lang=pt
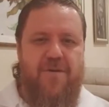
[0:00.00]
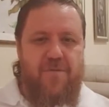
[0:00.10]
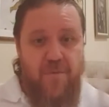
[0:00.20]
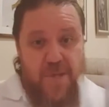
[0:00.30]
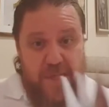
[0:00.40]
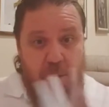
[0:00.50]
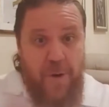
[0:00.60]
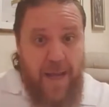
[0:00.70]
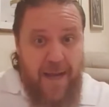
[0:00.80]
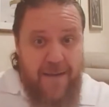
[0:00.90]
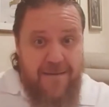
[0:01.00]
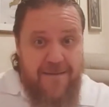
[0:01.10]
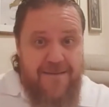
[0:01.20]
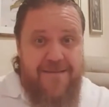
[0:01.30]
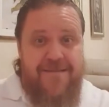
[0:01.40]
O seu
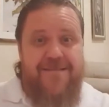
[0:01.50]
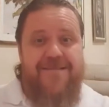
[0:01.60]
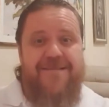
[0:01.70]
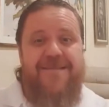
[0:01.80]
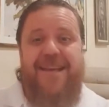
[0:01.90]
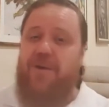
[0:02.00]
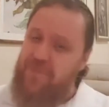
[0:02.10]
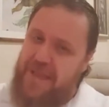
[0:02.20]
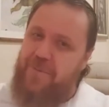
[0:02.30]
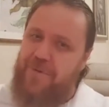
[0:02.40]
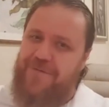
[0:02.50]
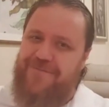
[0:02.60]
lar é um templo.